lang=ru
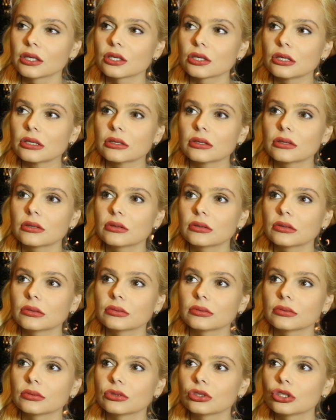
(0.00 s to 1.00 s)

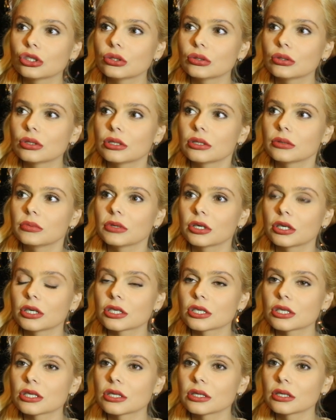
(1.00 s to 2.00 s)
э, что это, мне
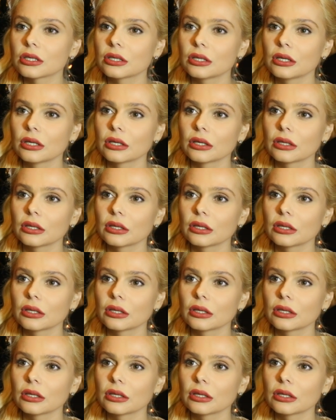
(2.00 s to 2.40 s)
кажется,